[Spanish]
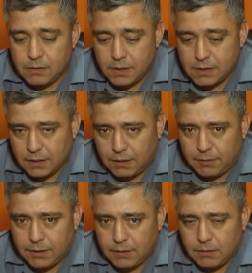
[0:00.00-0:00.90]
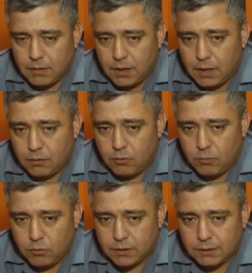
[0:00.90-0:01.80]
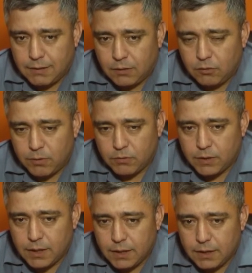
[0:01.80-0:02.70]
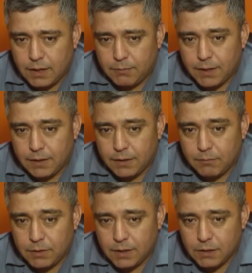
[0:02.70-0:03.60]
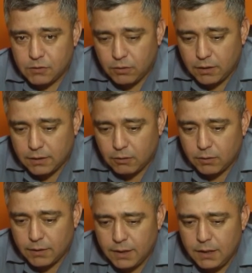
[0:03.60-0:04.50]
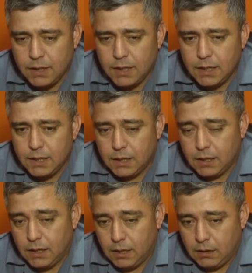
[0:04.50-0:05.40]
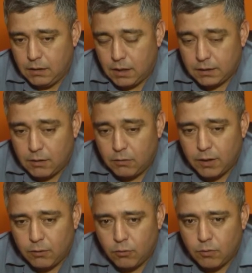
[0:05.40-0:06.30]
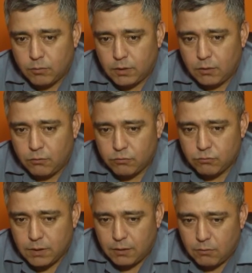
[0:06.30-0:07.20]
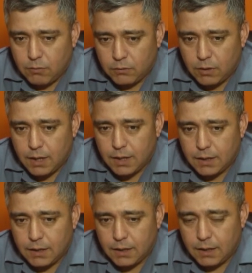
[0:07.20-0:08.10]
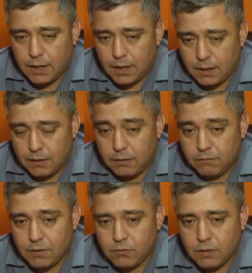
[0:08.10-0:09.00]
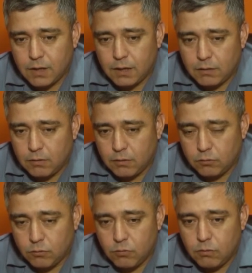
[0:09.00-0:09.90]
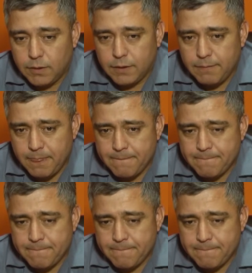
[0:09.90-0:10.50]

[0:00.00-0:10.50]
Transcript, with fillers: Sí, exactamente. Eh, de todo modo está trabajando personal de la Brigada de Investigaciones de esta unidad. hasta ahora no, hemos tenido resultados en cuanto a la, identificación de, estos dos jóvenes.